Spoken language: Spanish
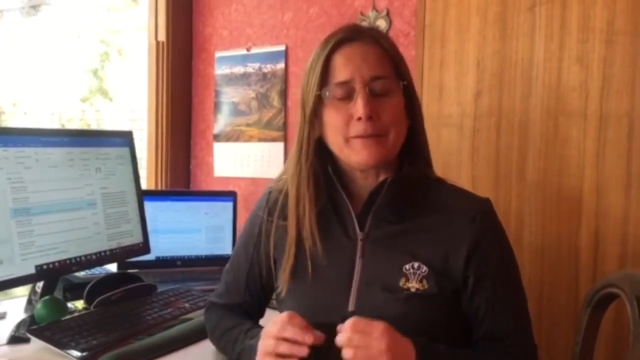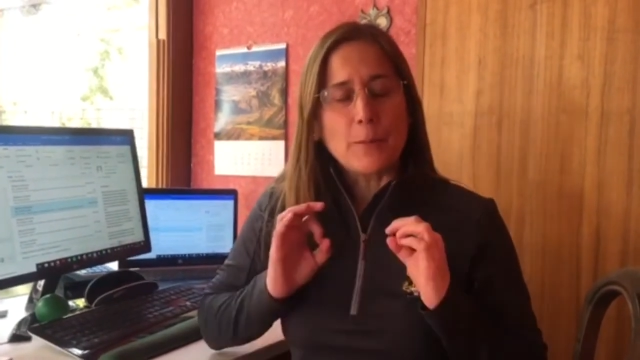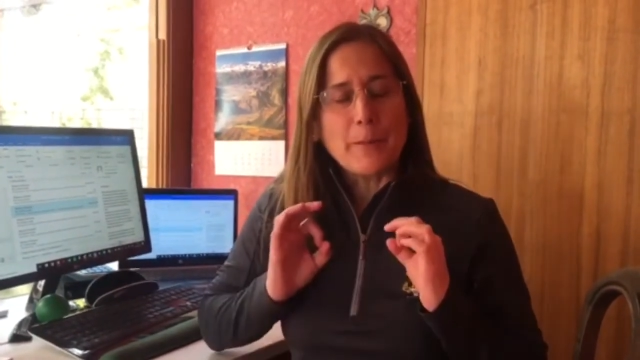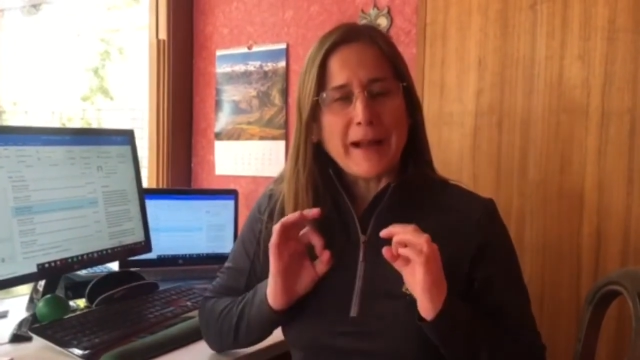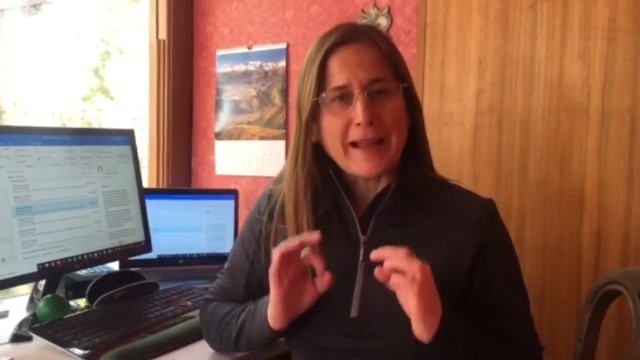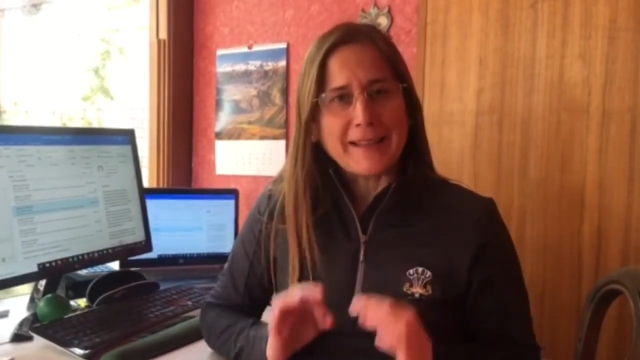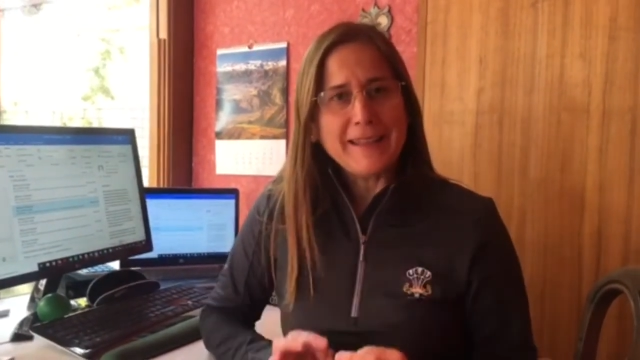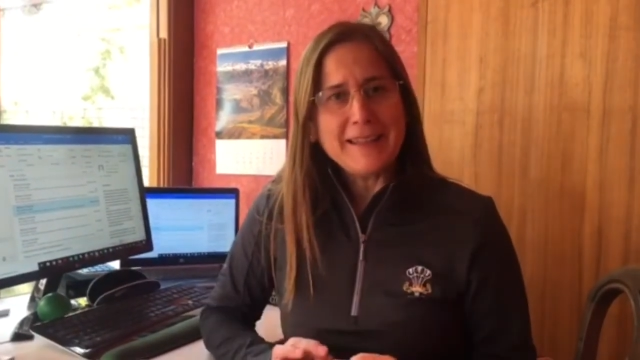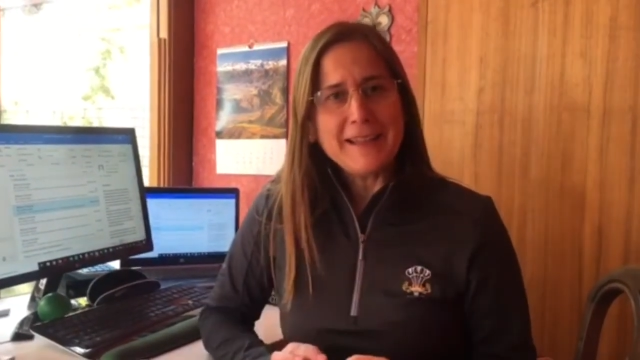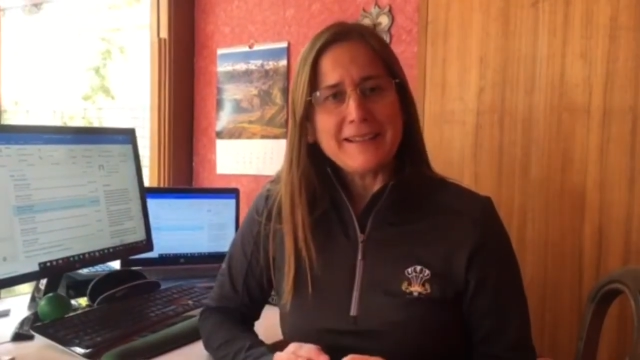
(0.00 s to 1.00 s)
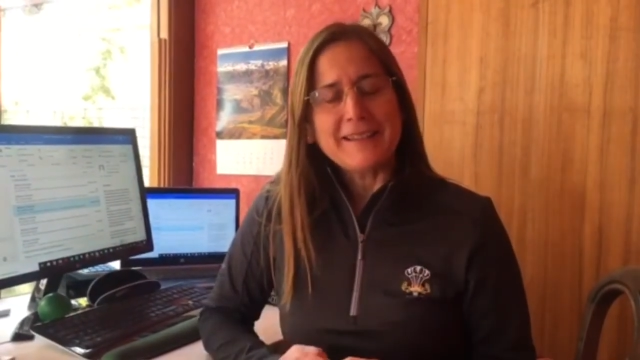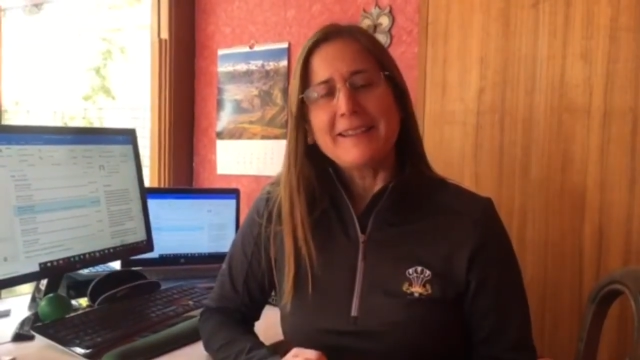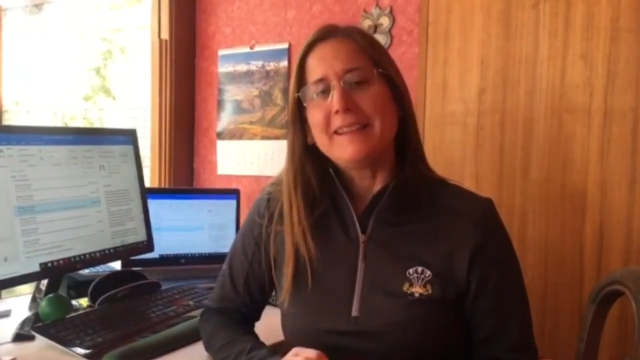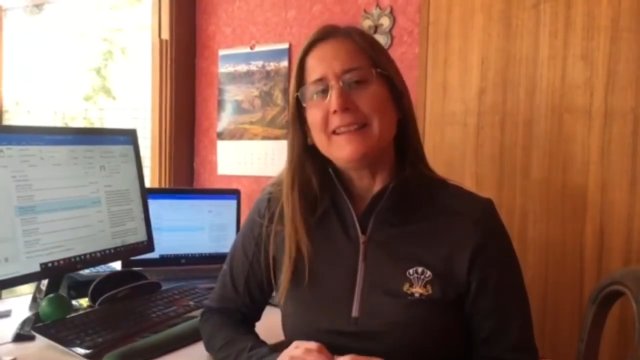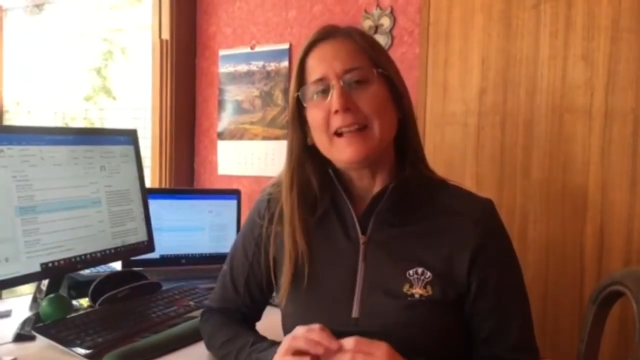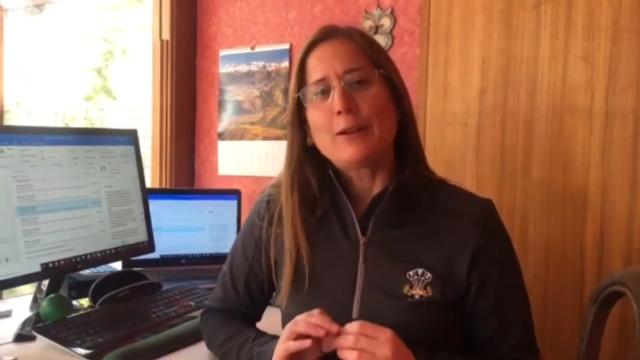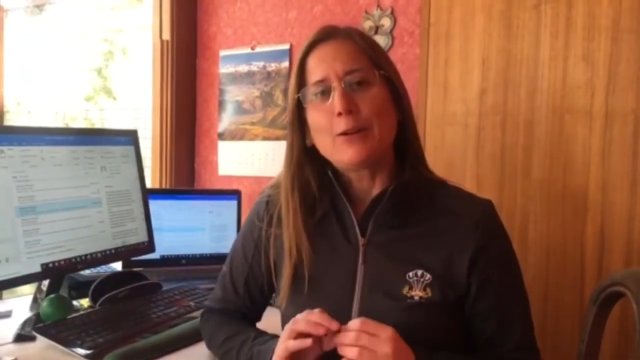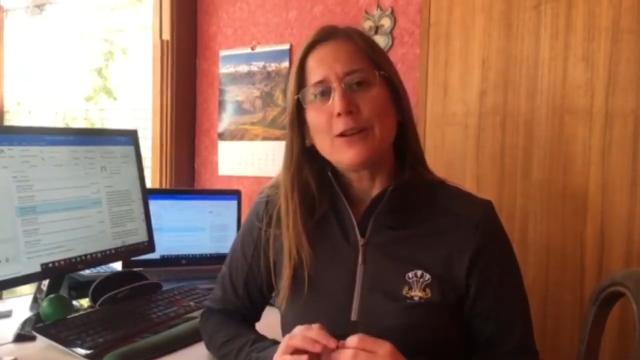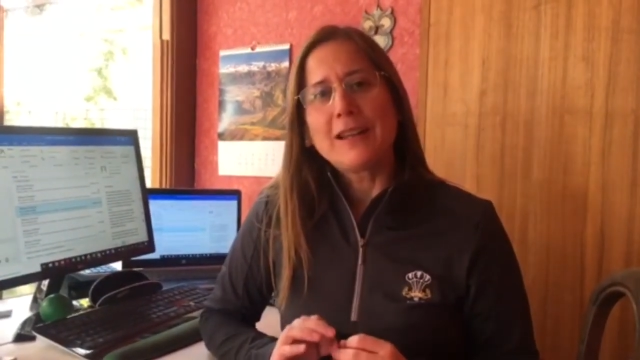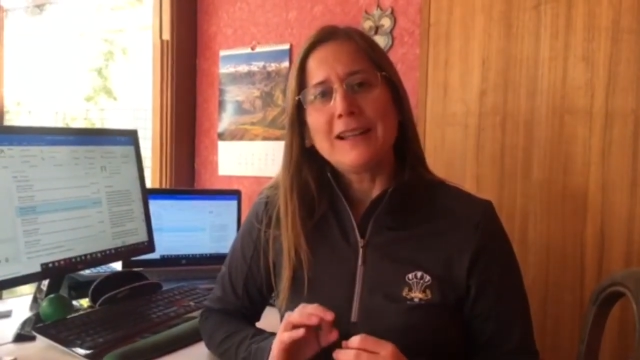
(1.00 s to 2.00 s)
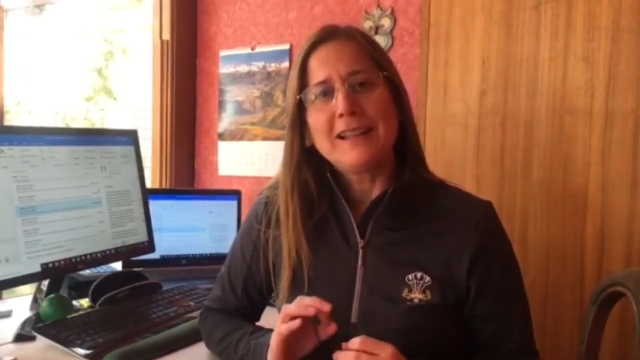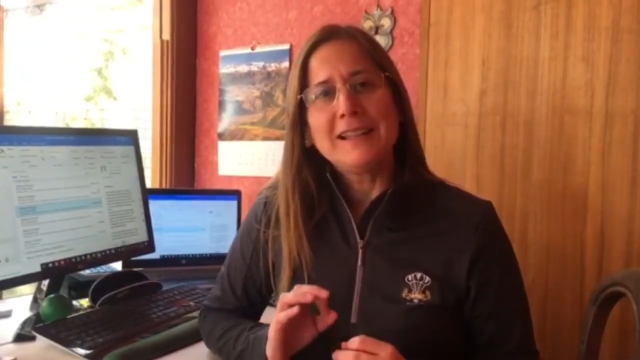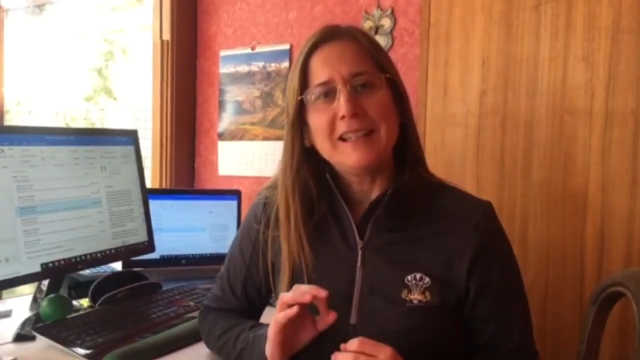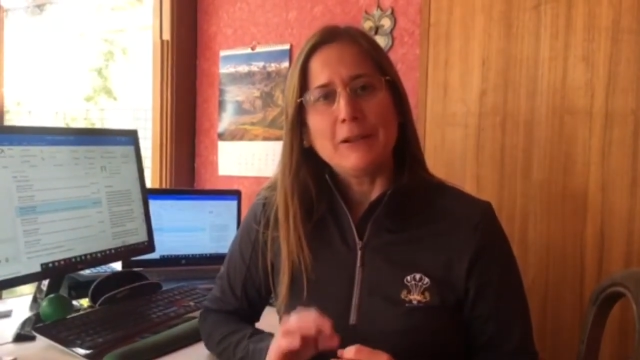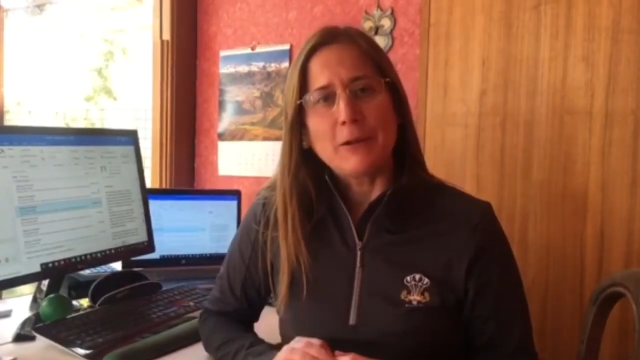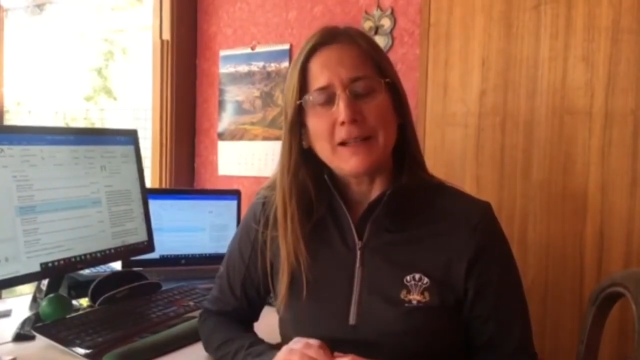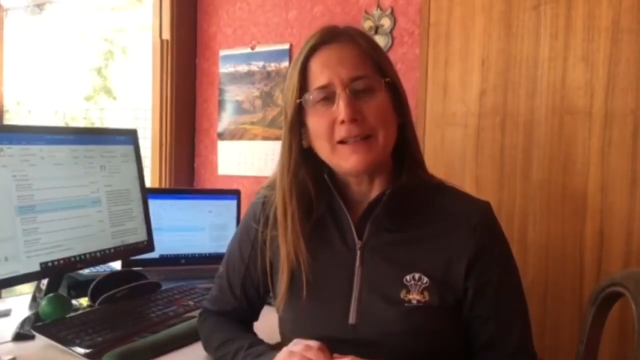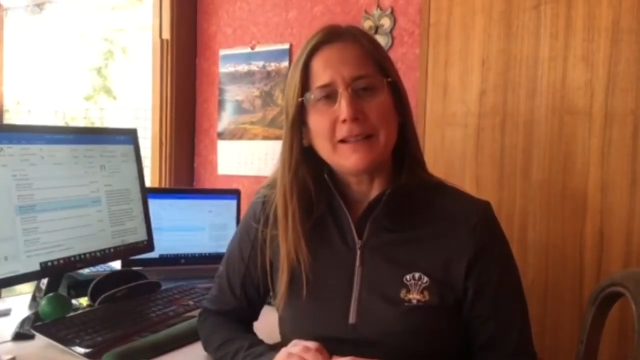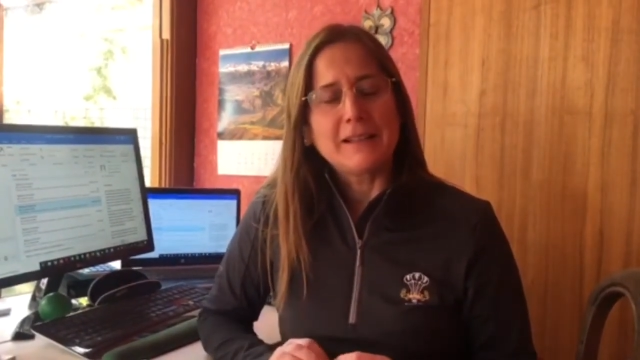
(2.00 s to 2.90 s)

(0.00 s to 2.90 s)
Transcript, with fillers: con mascarilla y alcohol gel individual.